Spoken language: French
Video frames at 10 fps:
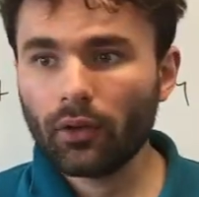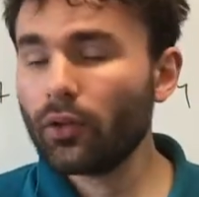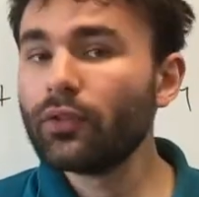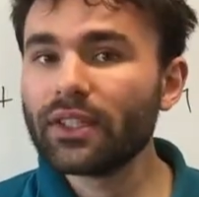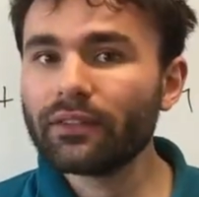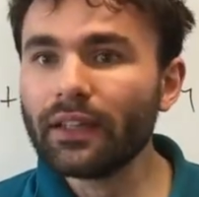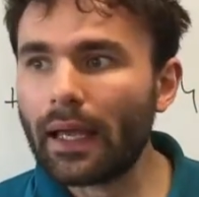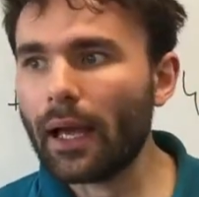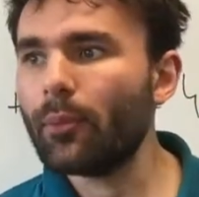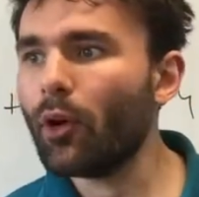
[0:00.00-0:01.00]
que vous
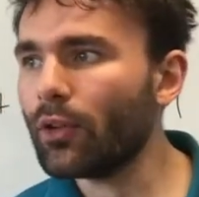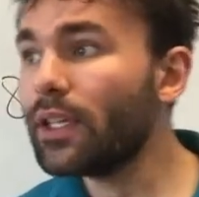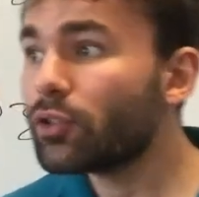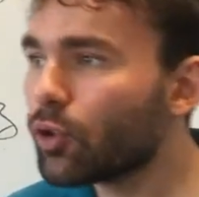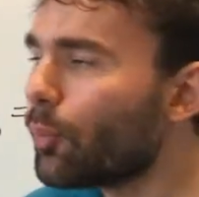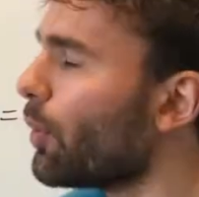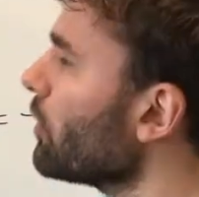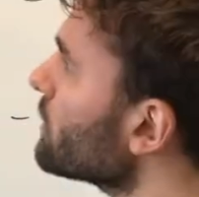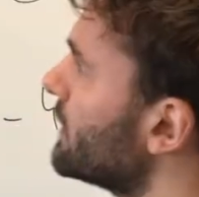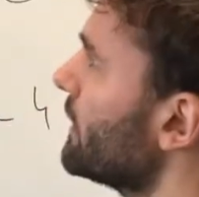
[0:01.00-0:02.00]
avez abordé, je
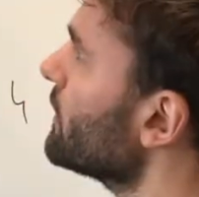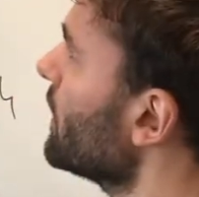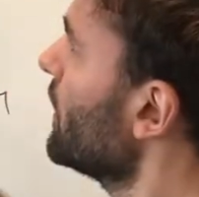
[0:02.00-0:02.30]
pense, hein,